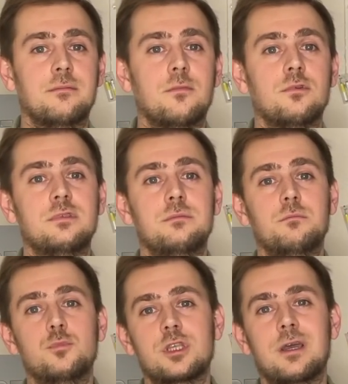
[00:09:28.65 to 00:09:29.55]
Он
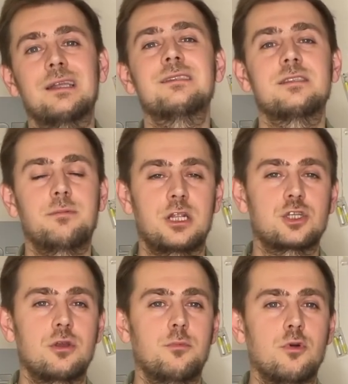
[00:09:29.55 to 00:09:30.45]
музыкант с
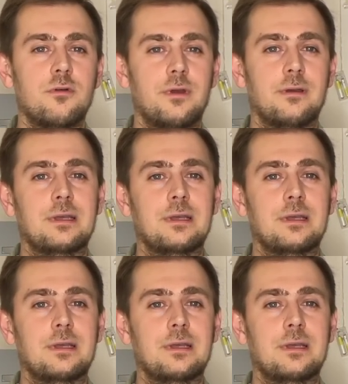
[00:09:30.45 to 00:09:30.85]
большой буквы,